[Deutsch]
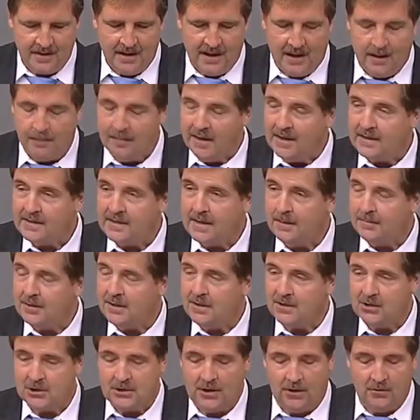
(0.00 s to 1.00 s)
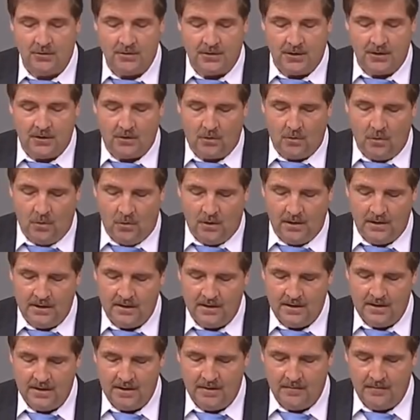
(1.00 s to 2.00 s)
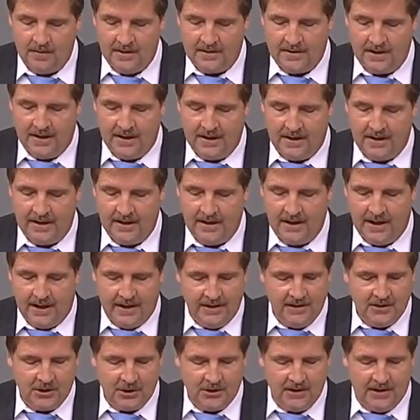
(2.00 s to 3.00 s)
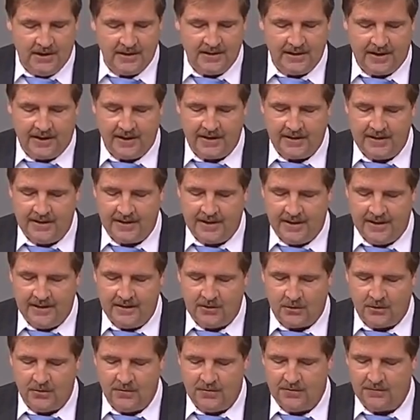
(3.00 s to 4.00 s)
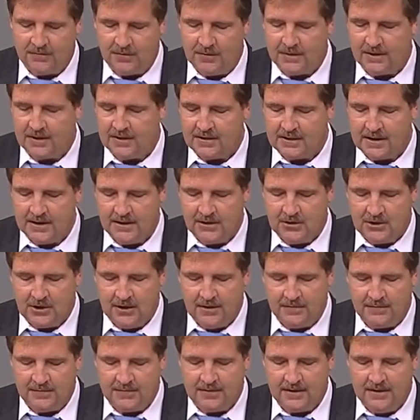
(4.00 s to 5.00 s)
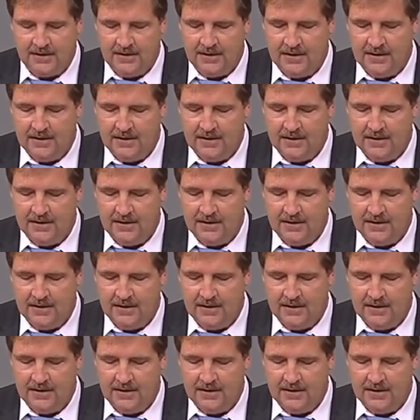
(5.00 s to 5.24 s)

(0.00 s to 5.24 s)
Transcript: Am meisten aber erstaunt die Ruhe, mit der einschneidende rechtliche Änderungen von der Gesellschaft,